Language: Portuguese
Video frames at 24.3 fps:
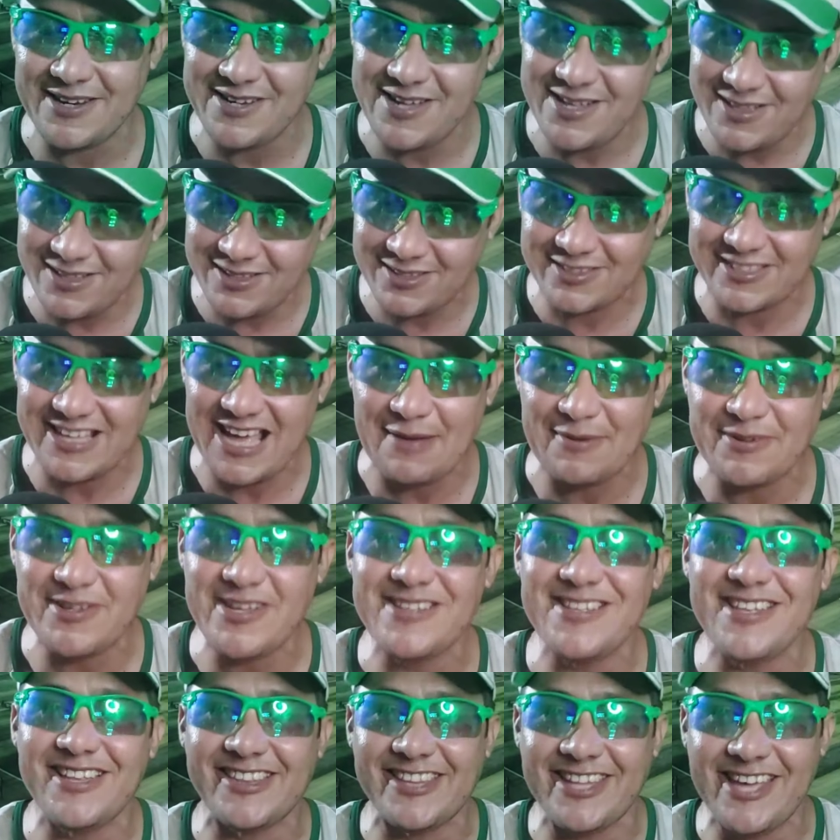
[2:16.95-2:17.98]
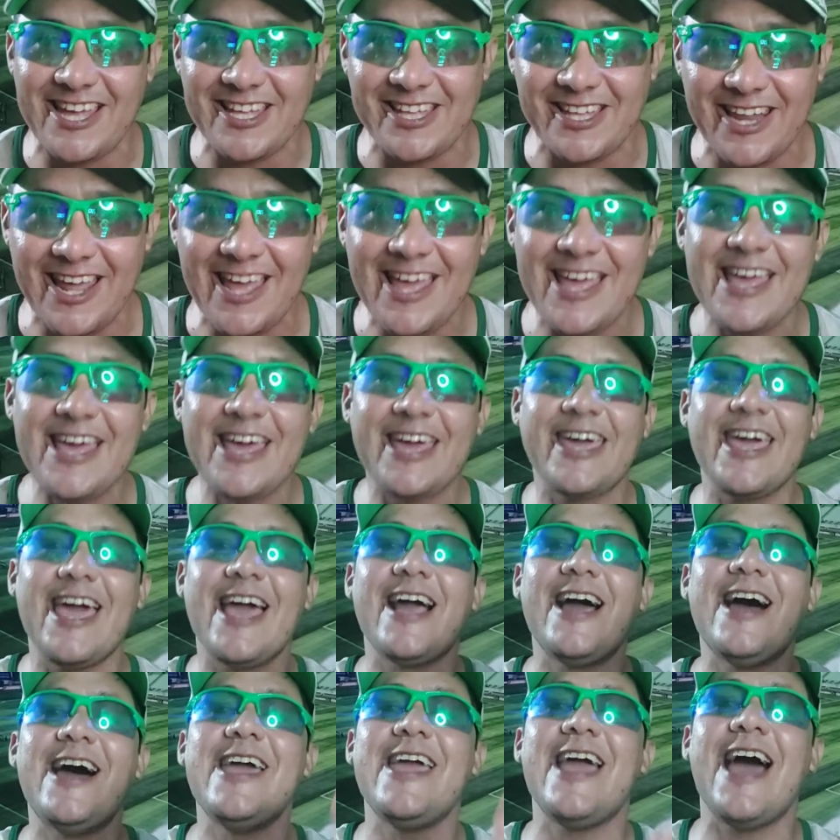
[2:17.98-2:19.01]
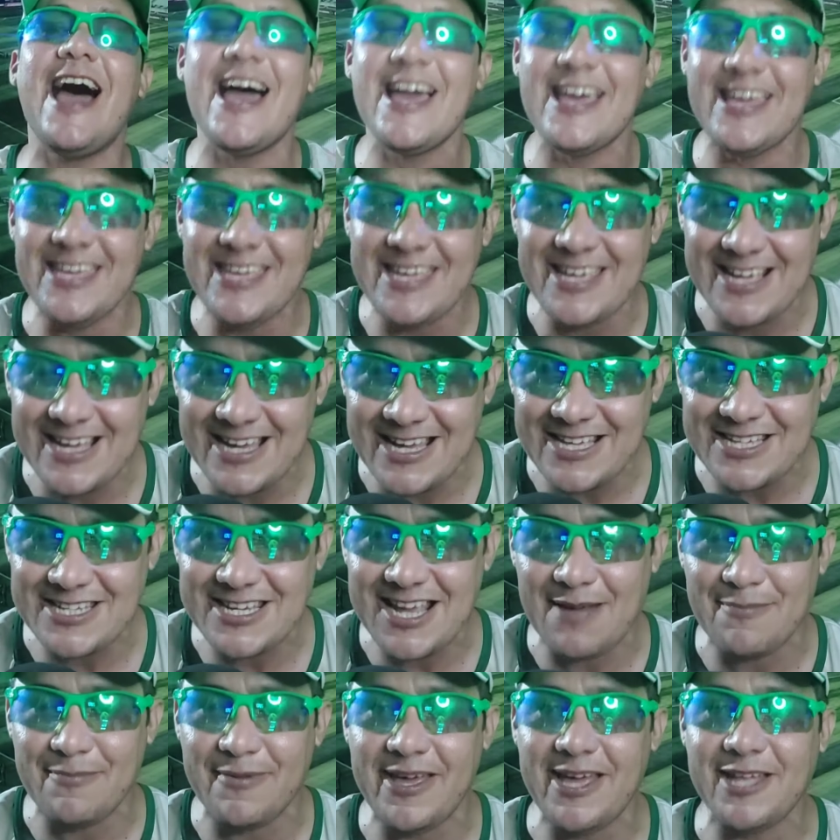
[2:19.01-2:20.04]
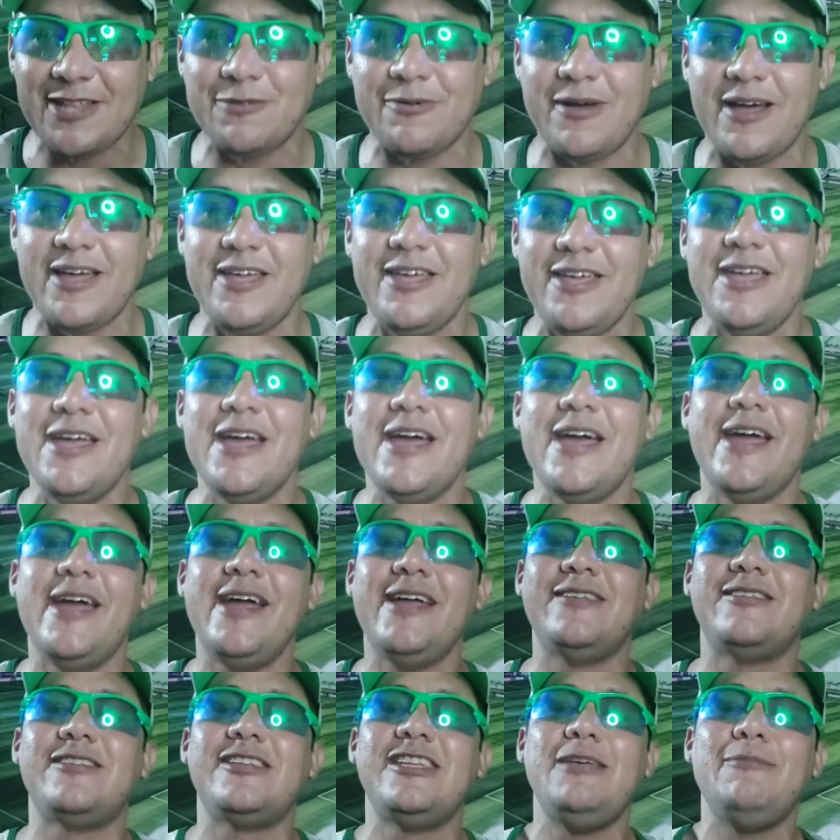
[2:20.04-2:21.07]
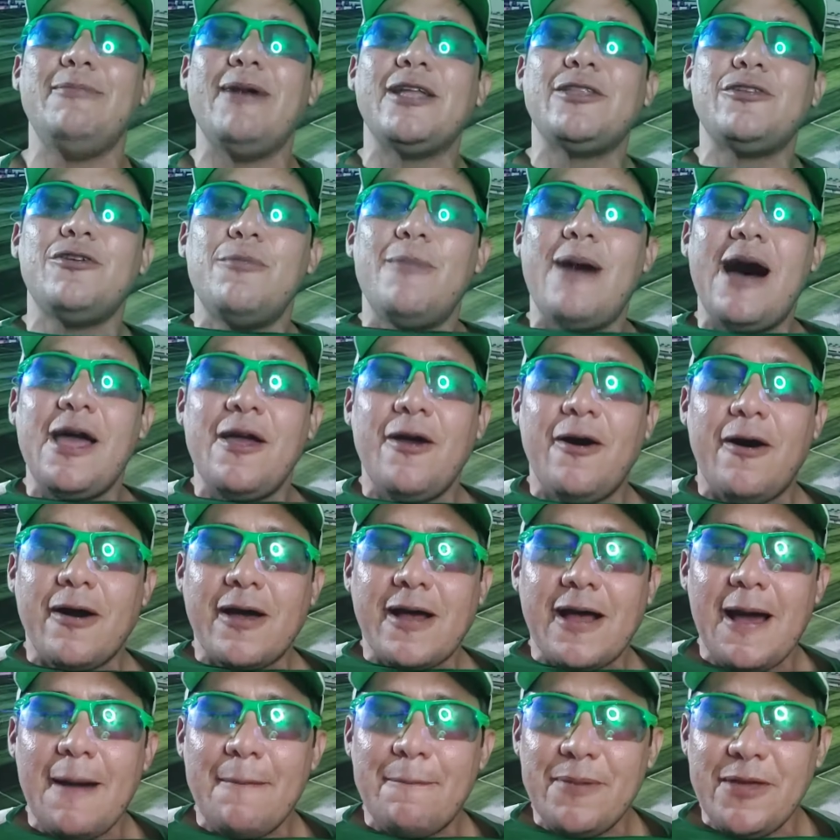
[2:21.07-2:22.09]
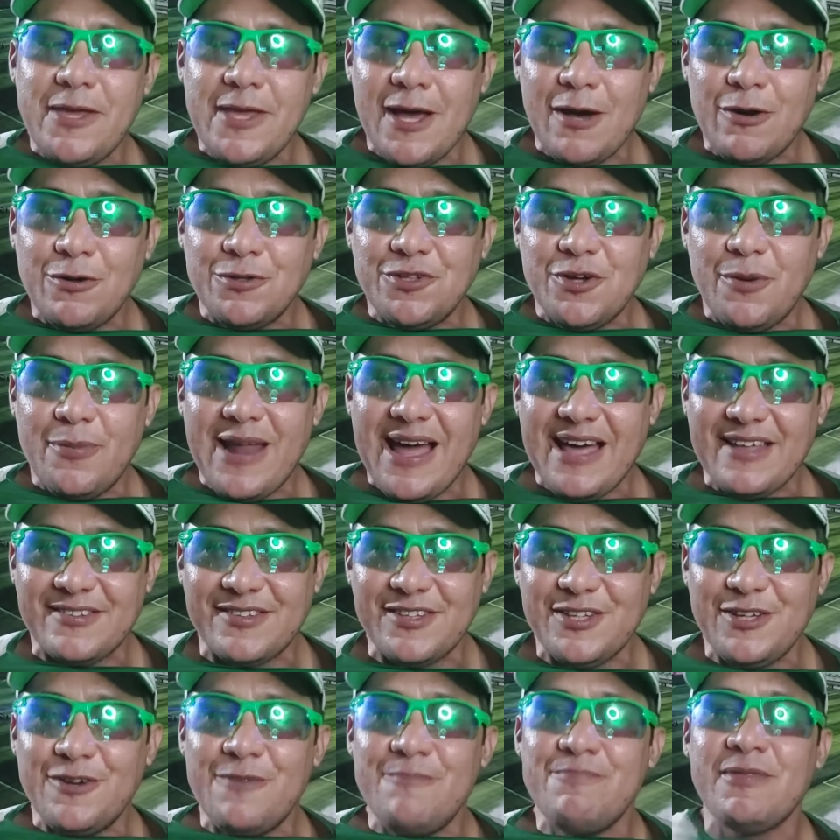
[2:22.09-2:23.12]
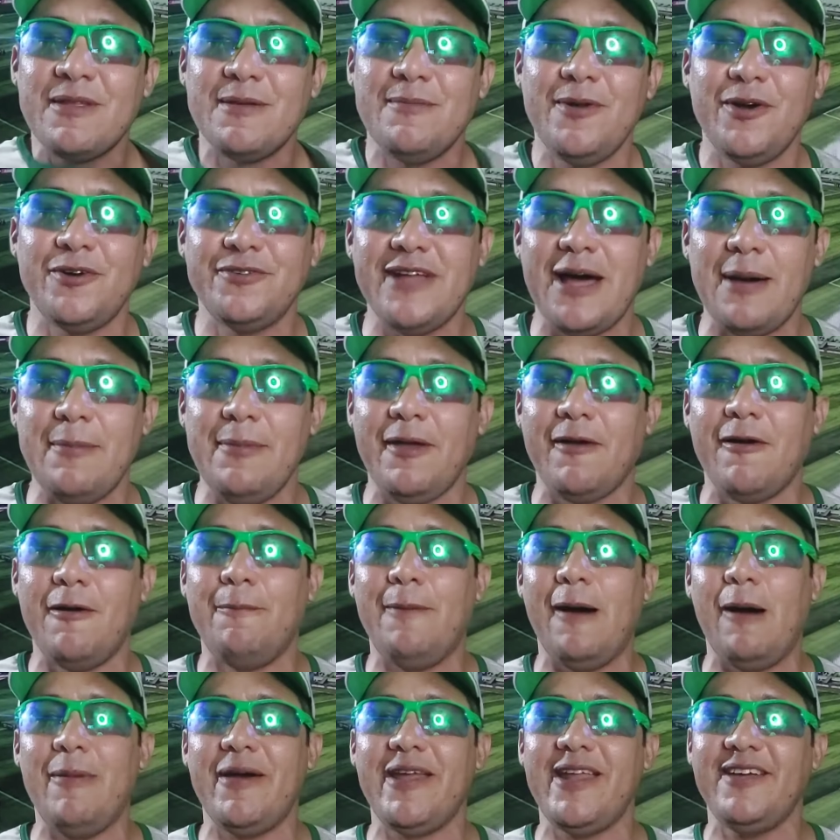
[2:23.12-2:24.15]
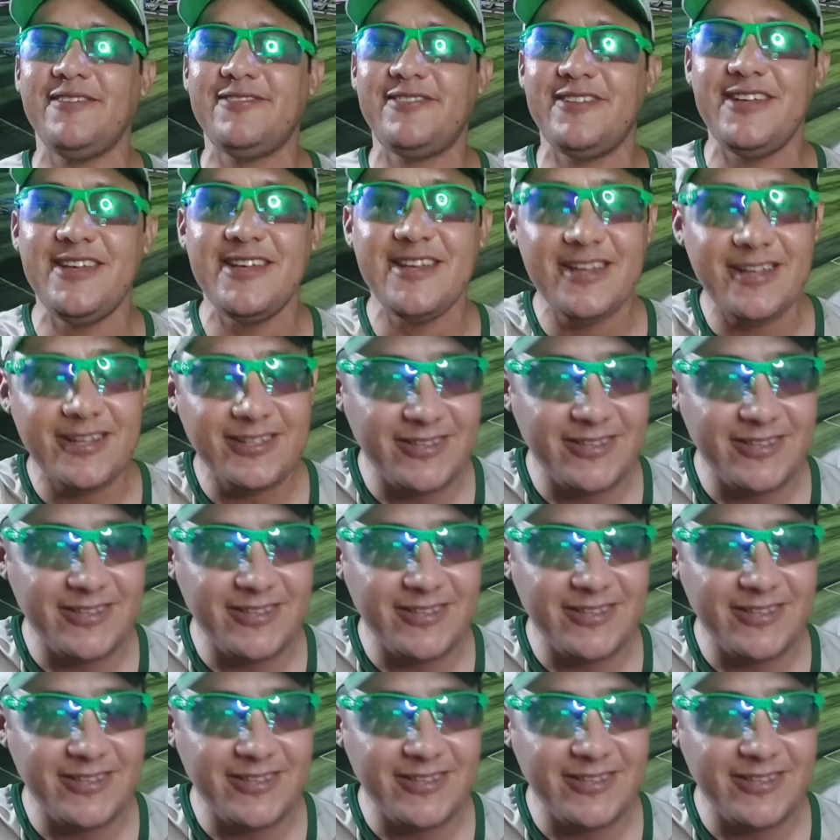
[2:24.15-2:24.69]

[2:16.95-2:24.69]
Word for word: A gente sabe, a gente entende, né? Quer ganhar enganjamento aí em cima do maior campeão do Brasil, meus amigos palmeirenses.